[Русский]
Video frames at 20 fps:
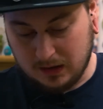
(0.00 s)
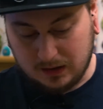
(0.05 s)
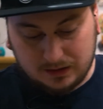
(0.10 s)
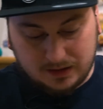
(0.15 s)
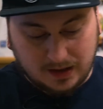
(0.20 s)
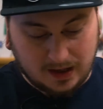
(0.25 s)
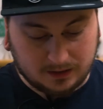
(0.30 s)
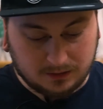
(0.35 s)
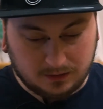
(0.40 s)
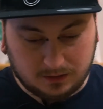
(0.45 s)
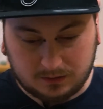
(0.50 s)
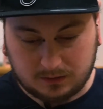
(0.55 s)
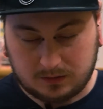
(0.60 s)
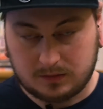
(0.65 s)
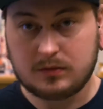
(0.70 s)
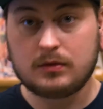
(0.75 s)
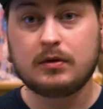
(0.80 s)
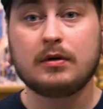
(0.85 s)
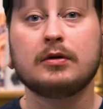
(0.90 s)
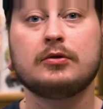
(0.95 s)
Так,
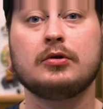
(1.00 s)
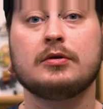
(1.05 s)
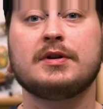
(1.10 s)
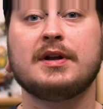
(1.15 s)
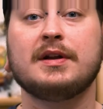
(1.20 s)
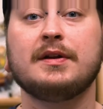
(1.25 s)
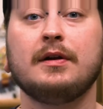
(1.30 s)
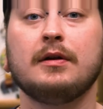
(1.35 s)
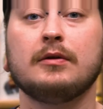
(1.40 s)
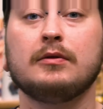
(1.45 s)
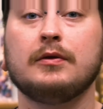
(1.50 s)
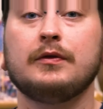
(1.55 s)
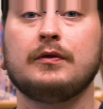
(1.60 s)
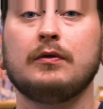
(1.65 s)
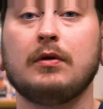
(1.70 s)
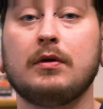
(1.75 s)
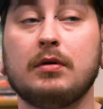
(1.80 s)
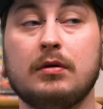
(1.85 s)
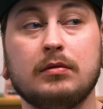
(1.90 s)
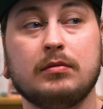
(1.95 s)
ну, кто-то отъел
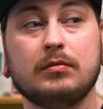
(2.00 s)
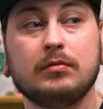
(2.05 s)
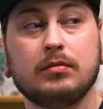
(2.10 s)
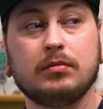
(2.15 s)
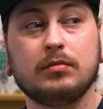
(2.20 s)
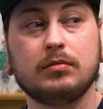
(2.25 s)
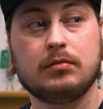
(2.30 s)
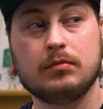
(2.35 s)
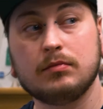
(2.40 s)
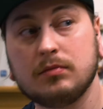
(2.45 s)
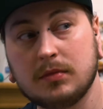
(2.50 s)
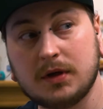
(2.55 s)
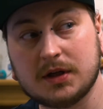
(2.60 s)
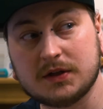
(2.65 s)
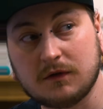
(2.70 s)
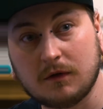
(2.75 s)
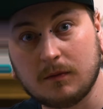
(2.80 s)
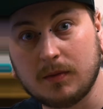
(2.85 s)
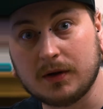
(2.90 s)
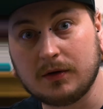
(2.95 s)
кусок
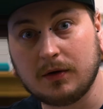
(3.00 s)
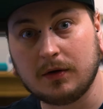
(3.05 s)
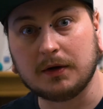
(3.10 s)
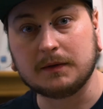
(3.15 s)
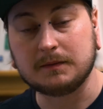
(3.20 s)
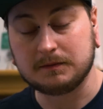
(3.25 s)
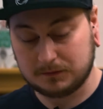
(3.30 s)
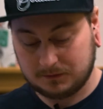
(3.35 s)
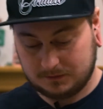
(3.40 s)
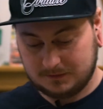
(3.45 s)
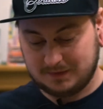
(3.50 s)
нашего батона,